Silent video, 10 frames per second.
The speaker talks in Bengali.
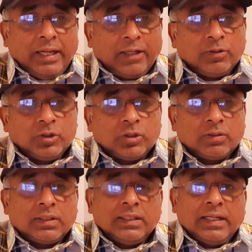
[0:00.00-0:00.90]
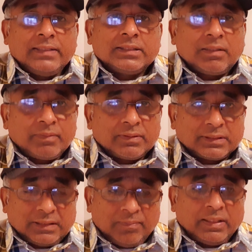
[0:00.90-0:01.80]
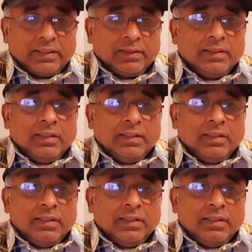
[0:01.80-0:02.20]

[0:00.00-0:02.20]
এখন সরকার এই সামারে